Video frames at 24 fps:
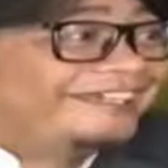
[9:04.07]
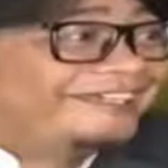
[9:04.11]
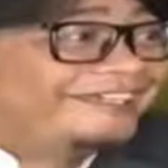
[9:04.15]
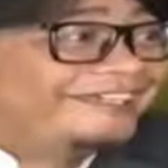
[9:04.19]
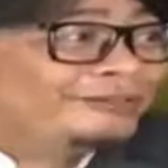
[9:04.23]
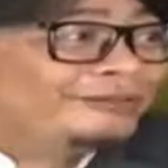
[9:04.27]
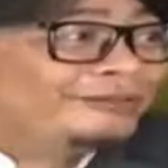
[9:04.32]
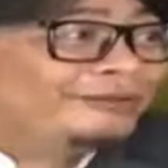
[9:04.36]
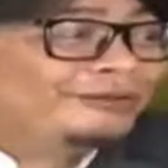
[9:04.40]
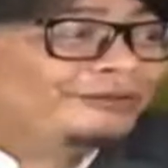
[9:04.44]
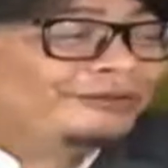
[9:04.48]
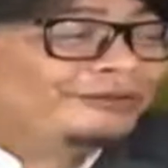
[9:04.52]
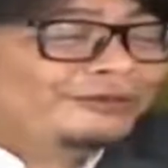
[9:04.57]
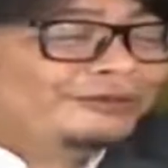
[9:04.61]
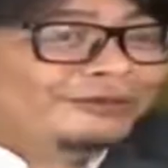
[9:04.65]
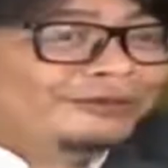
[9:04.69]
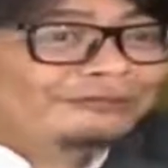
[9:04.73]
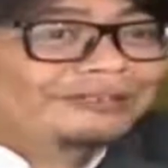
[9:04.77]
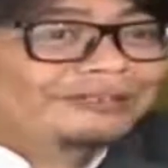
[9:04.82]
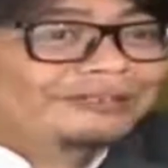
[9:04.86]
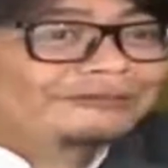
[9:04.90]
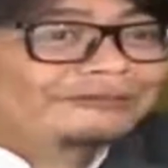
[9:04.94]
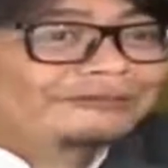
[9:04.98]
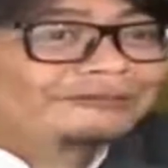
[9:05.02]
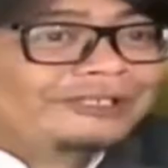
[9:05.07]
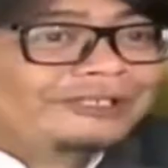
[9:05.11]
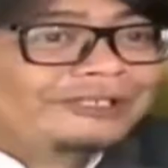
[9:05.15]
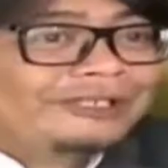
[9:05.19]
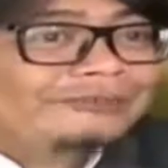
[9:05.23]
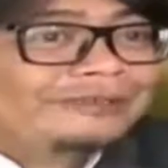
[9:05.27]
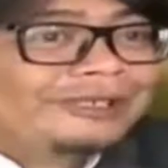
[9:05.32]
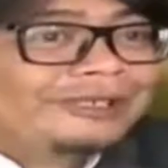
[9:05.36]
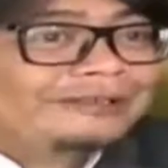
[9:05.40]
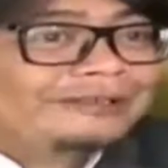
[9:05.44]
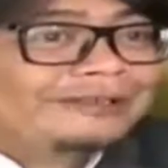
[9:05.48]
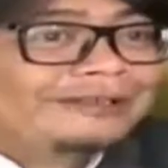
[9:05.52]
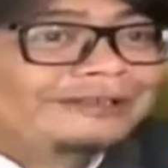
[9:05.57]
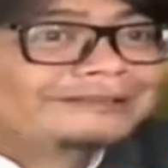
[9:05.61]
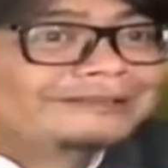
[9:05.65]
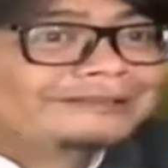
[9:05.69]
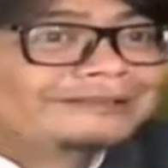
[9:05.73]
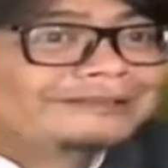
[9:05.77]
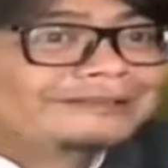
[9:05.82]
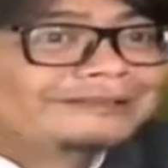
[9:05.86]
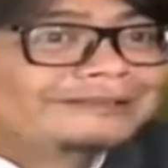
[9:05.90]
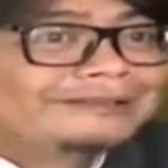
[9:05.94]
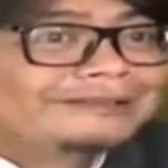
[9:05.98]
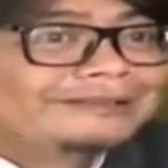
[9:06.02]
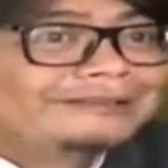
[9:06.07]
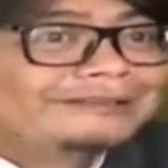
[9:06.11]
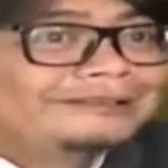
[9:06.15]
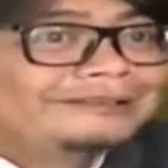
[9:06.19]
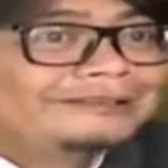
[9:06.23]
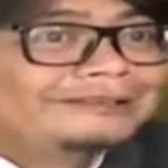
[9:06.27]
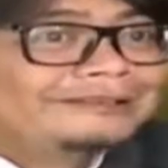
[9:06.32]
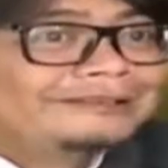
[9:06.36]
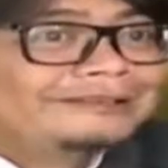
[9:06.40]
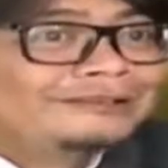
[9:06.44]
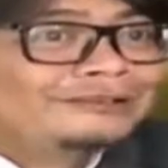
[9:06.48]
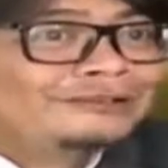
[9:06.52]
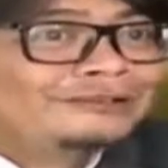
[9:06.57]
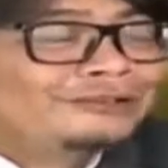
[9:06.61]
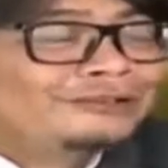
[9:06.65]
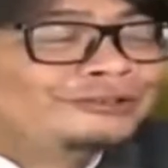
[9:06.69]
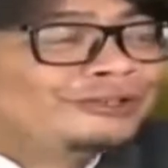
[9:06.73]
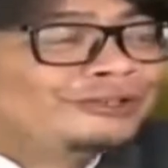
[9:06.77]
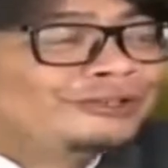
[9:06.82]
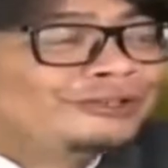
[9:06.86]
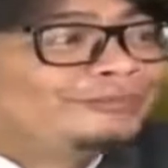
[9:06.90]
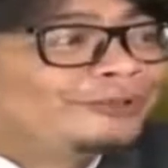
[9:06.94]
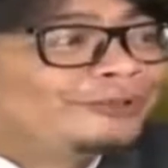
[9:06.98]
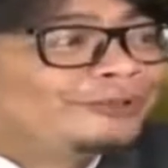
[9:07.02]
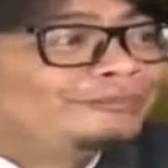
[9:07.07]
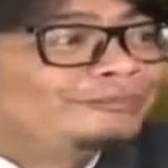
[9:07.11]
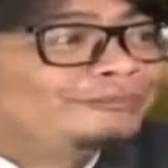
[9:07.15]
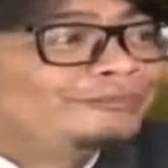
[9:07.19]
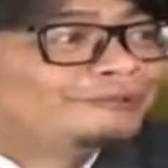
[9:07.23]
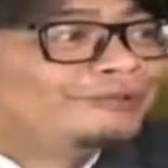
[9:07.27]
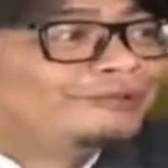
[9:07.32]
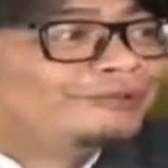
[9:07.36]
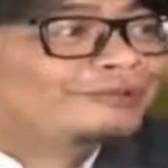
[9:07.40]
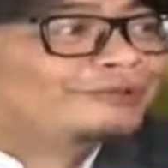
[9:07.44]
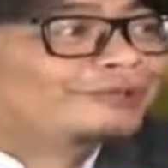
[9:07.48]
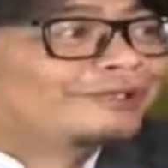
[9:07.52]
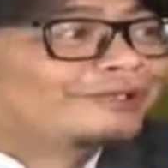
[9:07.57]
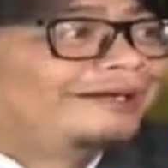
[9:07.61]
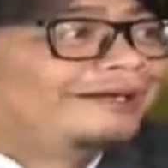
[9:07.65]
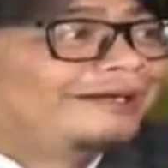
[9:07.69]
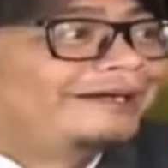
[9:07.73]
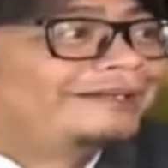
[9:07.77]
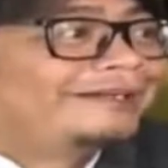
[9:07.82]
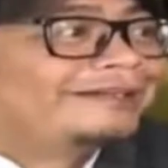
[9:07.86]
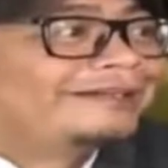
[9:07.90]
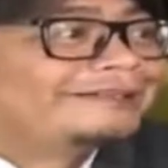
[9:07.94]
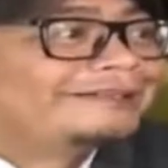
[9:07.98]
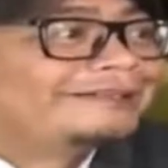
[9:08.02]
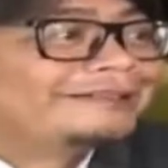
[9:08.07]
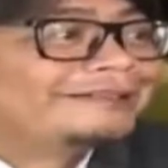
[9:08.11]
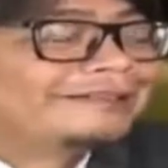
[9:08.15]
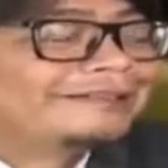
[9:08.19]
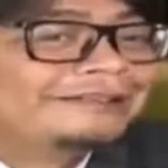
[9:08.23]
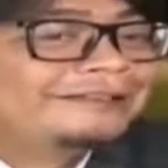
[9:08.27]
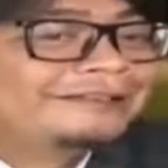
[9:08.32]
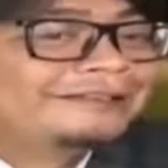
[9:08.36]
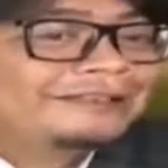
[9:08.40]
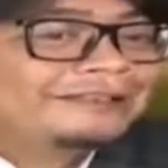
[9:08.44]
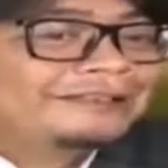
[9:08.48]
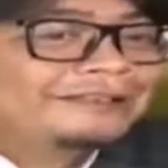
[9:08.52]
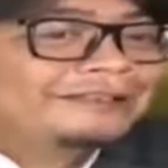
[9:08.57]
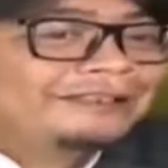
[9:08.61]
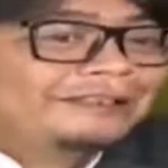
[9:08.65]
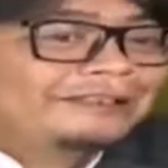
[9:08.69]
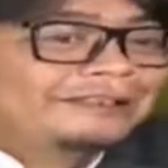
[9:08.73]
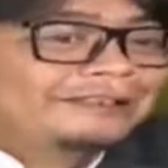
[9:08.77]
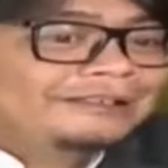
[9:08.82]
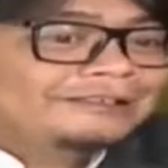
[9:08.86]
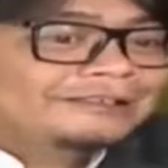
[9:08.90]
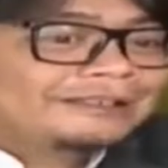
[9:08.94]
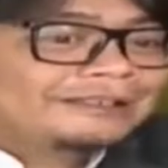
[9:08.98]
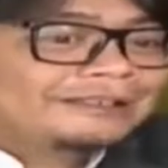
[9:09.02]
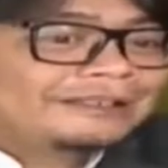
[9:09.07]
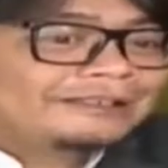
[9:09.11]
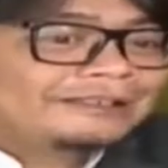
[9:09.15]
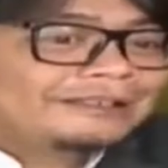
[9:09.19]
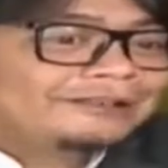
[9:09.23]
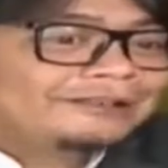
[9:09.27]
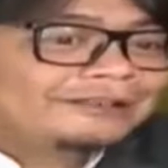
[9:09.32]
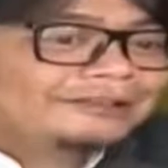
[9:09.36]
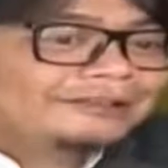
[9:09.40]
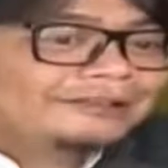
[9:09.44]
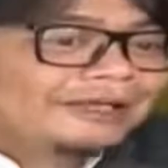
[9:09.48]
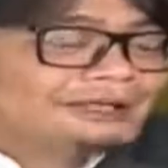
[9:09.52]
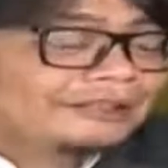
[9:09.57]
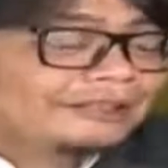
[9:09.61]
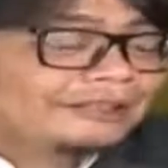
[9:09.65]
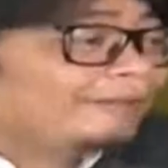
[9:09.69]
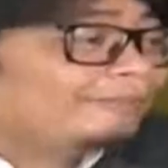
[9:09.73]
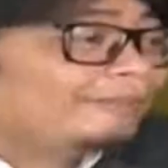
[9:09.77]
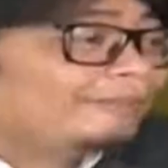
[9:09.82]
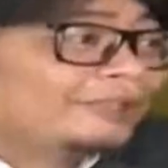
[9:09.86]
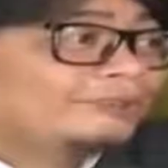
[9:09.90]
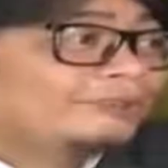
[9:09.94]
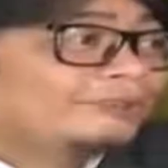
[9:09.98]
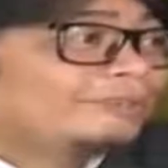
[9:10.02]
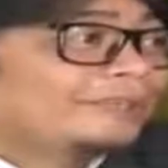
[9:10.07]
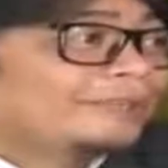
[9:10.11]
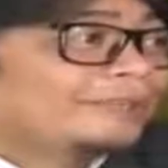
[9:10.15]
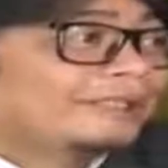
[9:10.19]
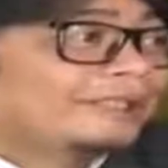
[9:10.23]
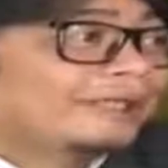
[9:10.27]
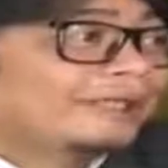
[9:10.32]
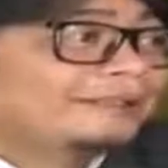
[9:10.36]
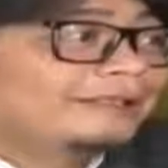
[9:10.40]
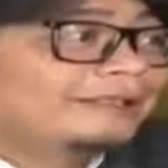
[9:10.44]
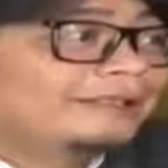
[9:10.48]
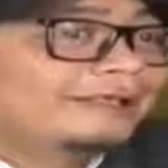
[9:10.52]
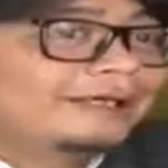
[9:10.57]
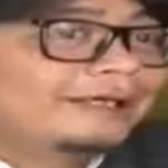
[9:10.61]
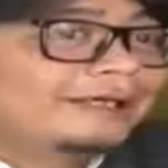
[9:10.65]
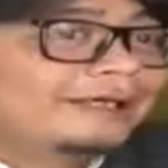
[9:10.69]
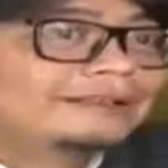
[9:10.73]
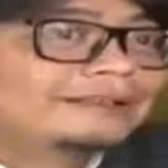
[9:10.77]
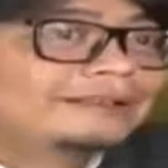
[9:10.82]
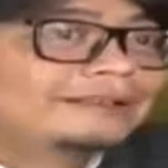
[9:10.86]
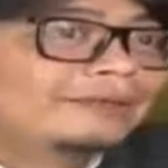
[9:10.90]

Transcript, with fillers: itu film-film yang dari segi judul pun buruk ya, dari segi cerita juga kita patut pertanyakan.